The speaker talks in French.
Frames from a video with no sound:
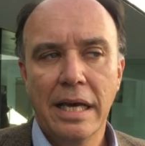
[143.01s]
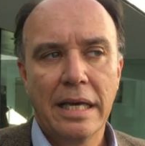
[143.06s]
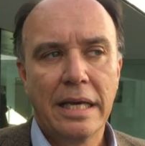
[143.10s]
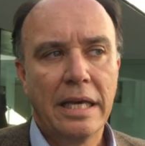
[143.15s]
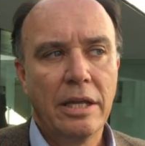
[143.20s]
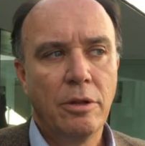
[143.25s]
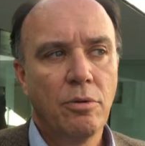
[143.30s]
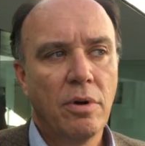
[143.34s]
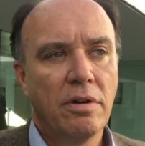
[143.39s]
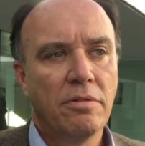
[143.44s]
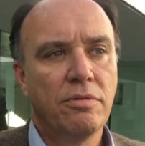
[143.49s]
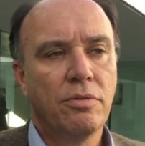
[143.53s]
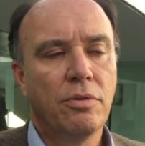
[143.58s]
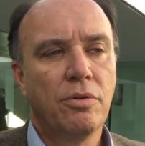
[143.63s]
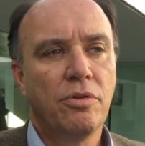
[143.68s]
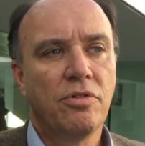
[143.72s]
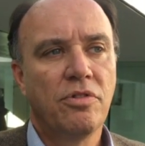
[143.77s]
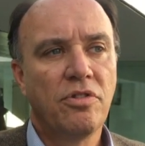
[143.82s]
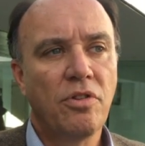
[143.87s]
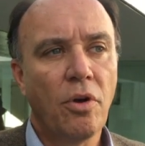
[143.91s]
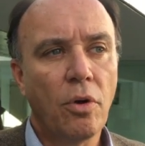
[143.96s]
qui doivent
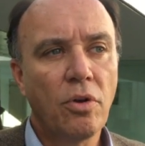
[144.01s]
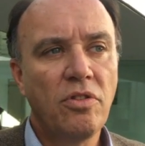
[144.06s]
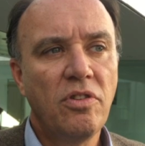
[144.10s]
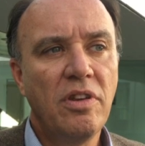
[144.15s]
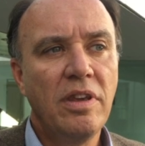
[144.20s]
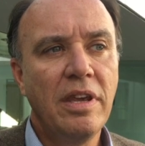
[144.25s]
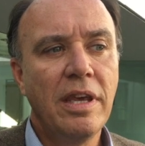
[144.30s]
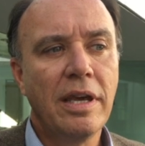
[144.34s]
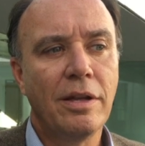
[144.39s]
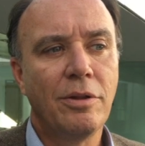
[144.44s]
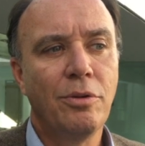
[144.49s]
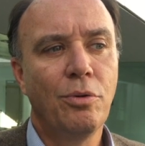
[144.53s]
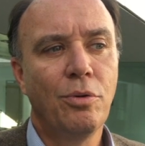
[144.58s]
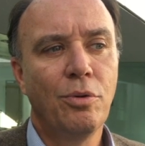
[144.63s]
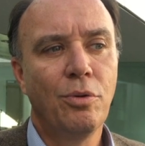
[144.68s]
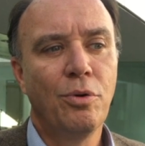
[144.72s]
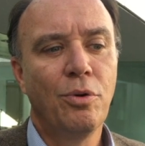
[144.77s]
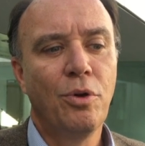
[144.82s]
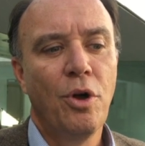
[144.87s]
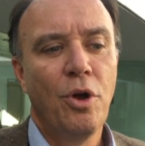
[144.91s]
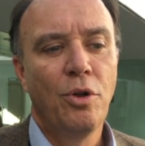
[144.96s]
sortir
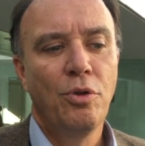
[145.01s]
de,